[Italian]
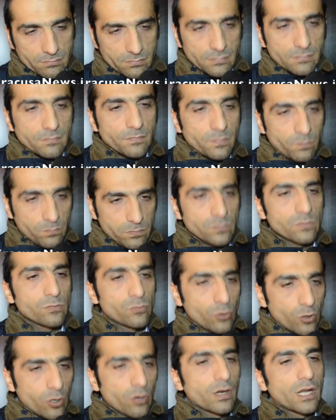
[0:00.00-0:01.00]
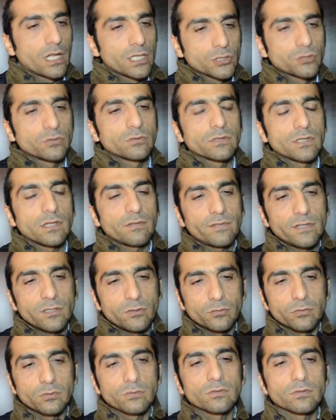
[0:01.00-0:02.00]
mm, con la giunta
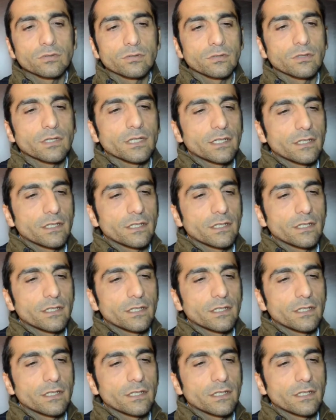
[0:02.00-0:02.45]
Fatuzzo che